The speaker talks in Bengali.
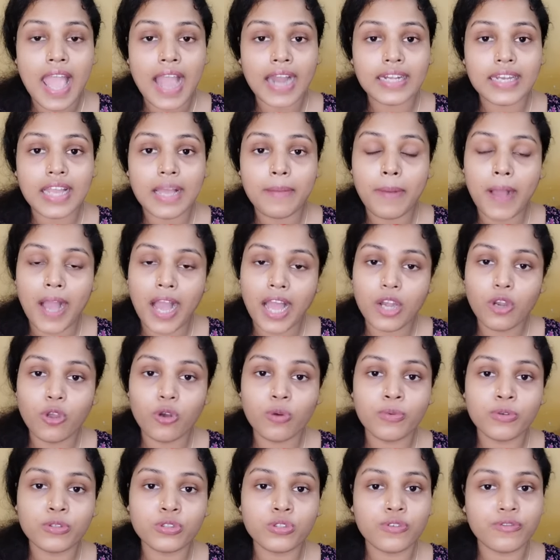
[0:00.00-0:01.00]
একটা ভালো
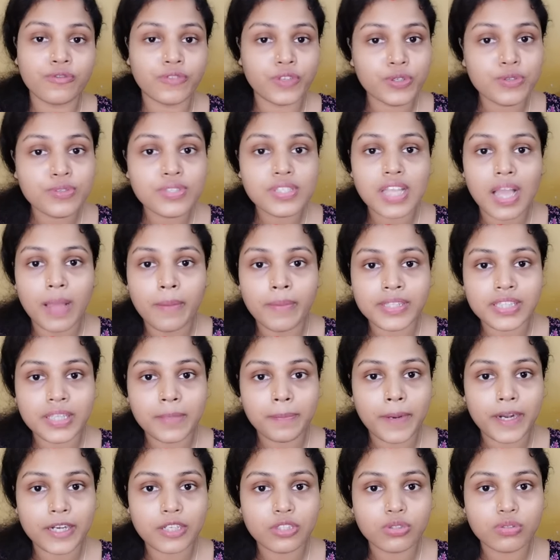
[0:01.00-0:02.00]
মতো ভিউজ
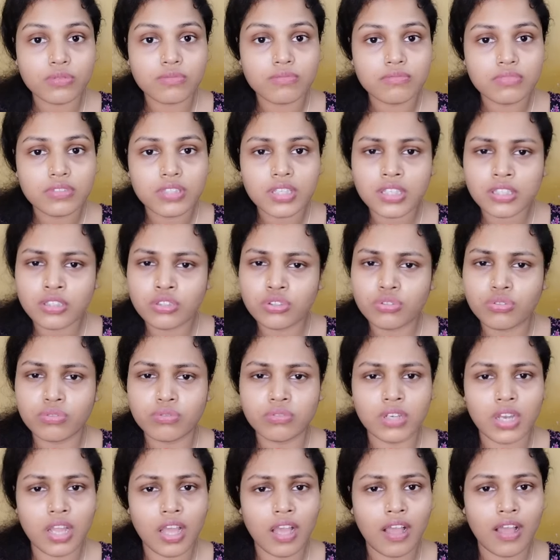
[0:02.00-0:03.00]
কামাতে পারত কিন্তু
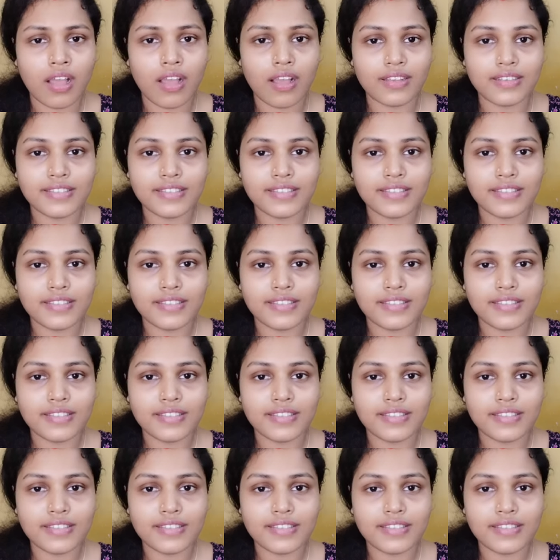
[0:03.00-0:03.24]
না